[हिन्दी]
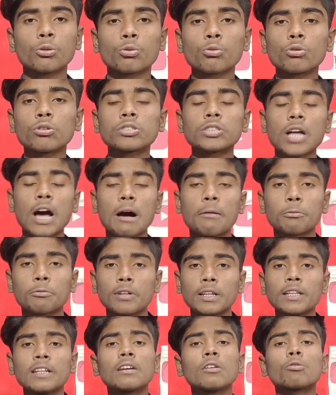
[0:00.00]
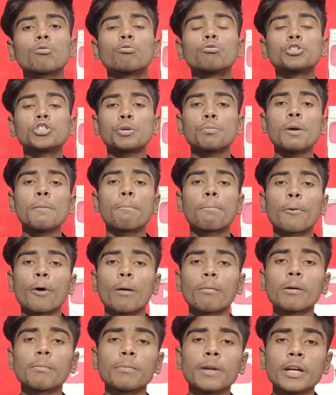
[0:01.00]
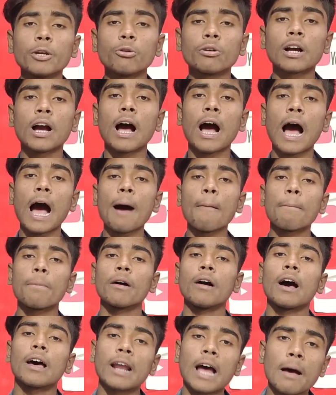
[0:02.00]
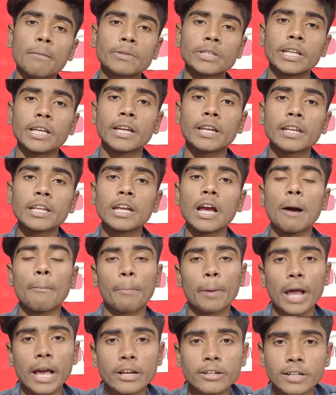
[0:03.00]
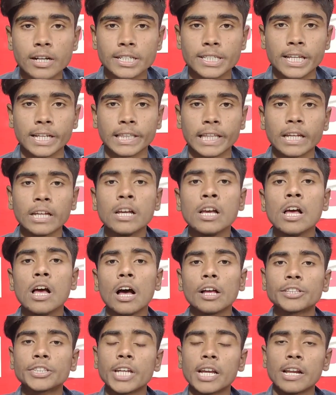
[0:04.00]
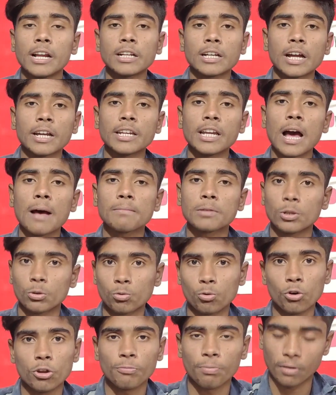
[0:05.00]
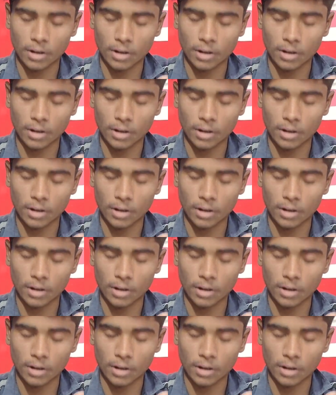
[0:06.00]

तो दोस्त आपको यदि कुछ भी प्रॉब्लम नहीं होगा आप आराम से री अप्लाई कर सकते हैं चैनल का नाम से कोई